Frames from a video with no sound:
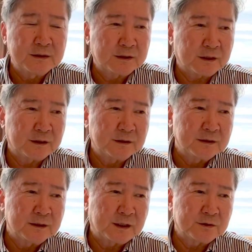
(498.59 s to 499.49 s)
だから、
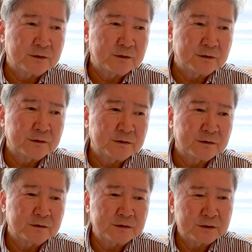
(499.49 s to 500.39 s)
あ
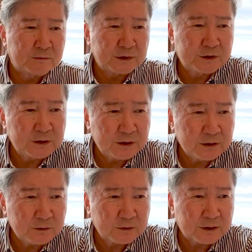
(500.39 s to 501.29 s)
のー、まあ、自営
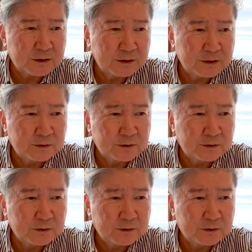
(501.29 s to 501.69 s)
業の方はね、